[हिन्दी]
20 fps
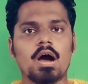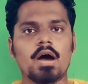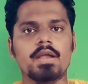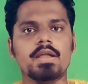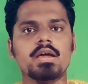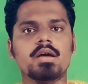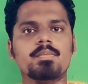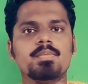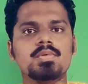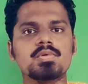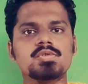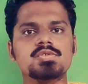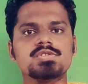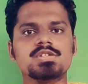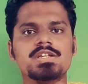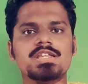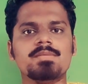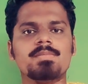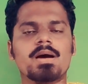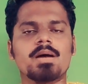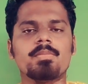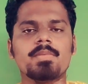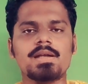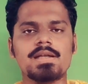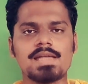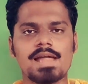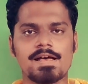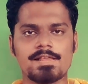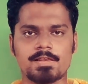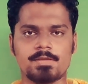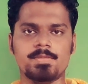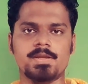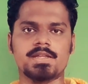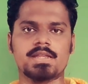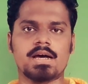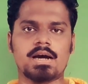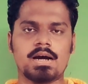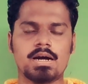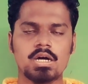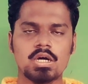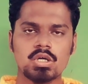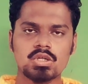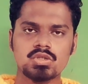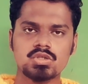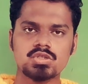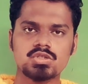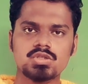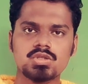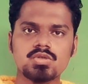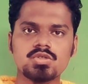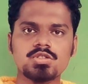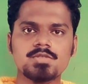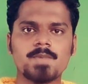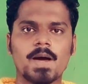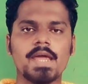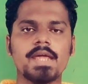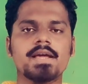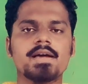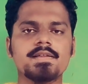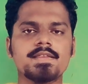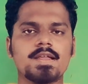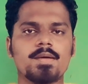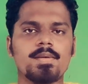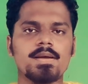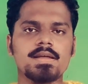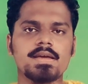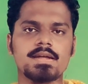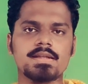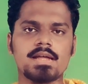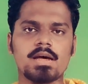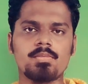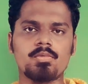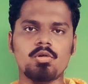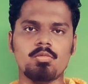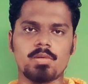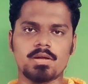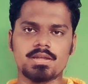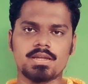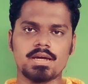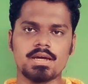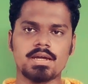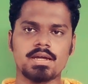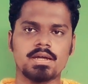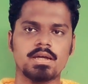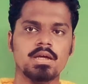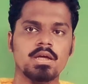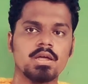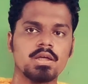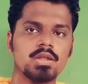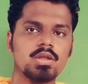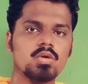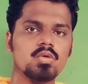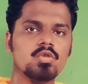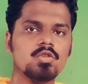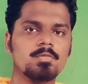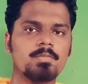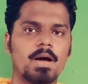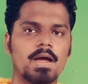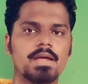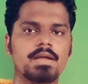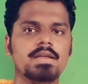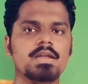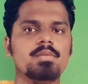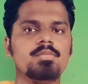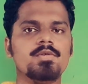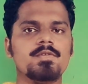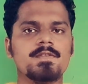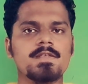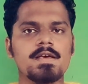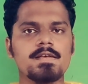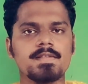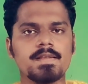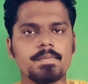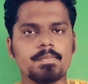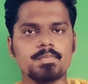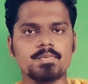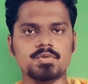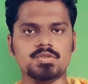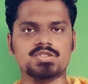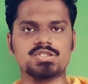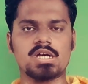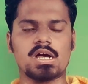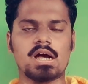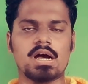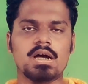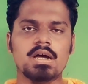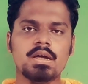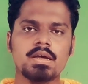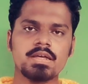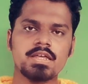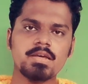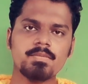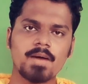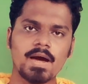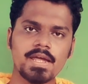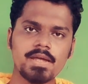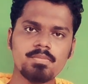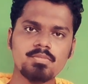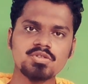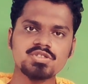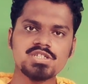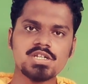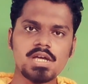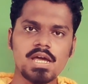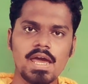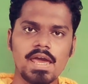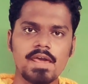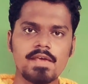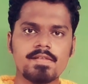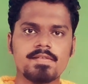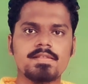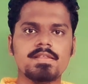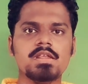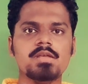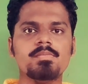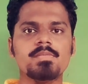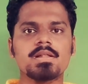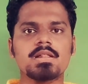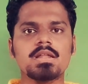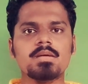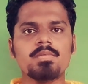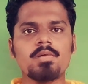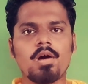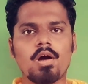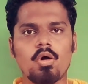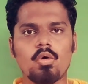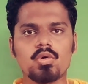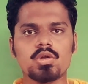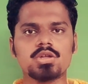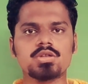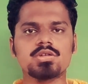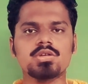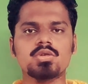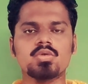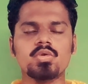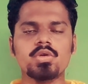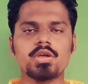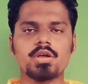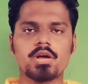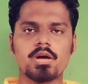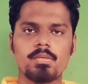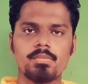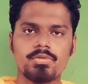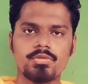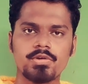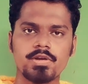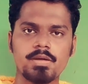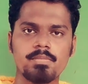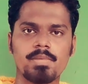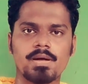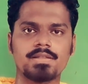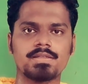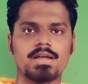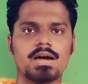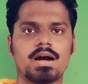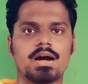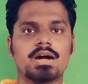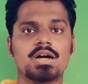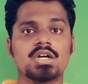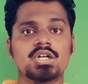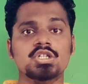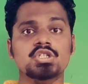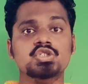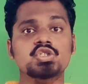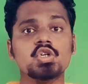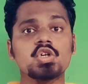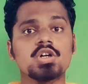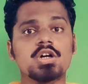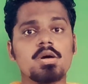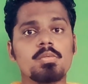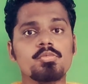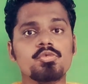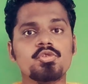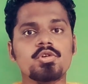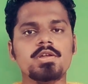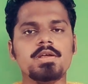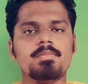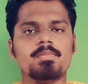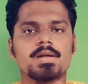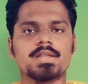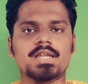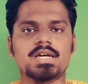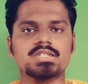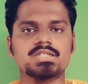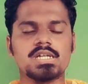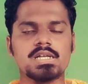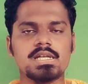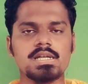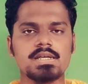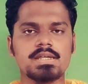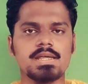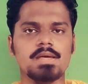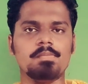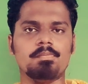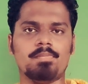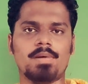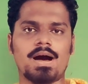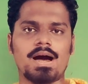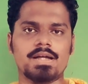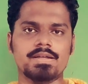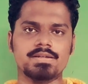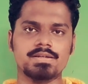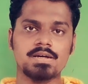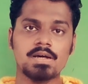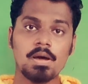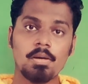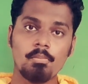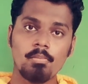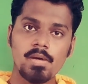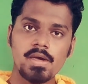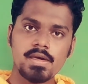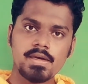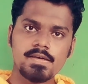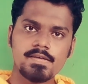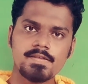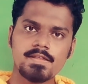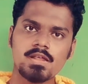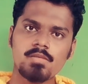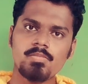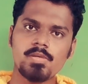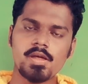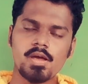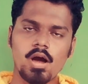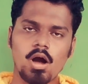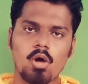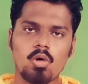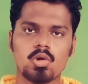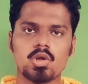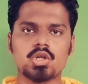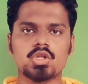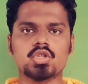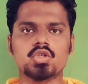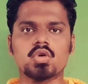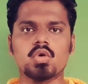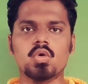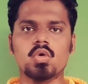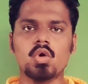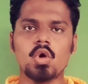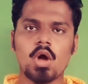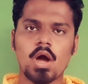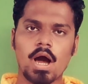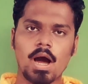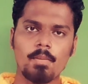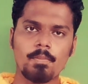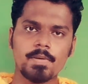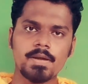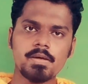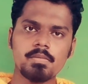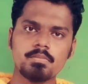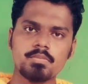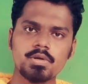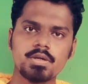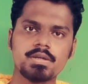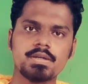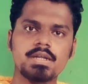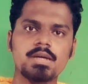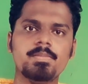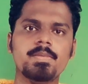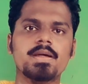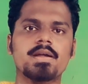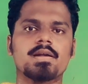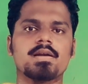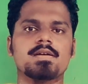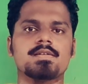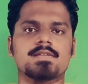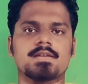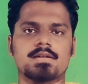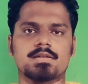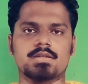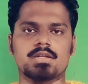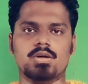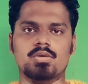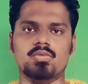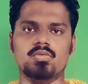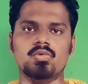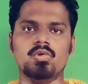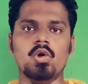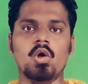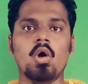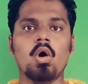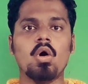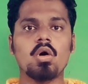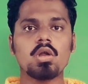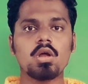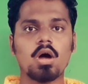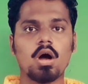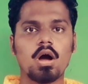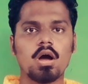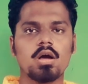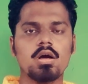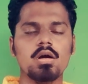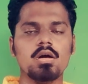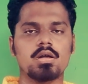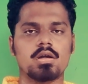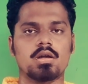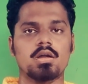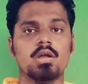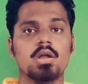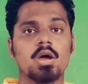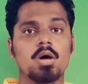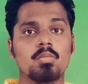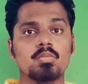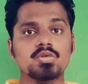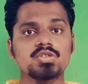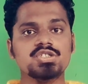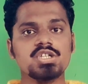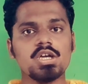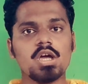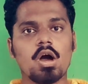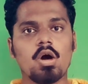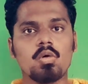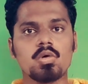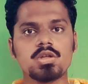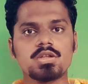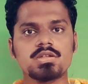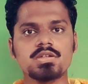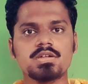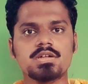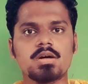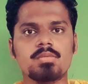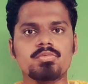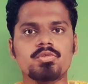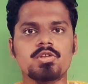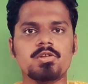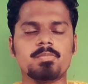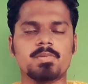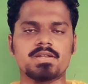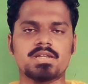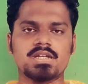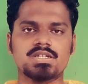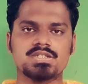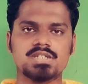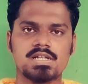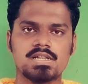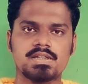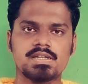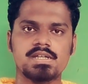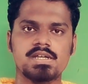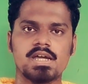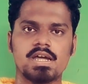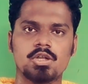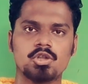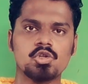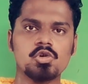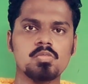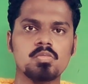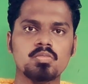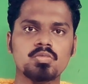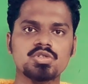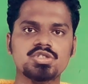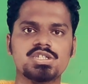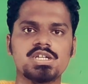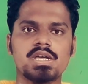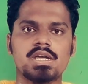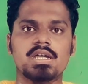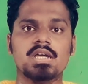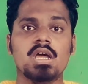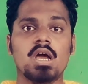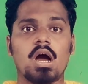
हर एक पुरुष के दिमाग में लाजमी था दोस्तों उस भाई का सवाल क्या था आपको पता है कि उस भाई ने मुझसे ऐसा पूछा कि भाई मुझे ऐसी मतलब औरत की कोई कमज़ोरी बता जो कमज़ोरी पता चलने के बाद मैं किसी भी औरत को अपने मुठ्ठी में रख सकता हूँ और अगर मुझे औरत की कमज़ोरी पता चलती है तो मुझे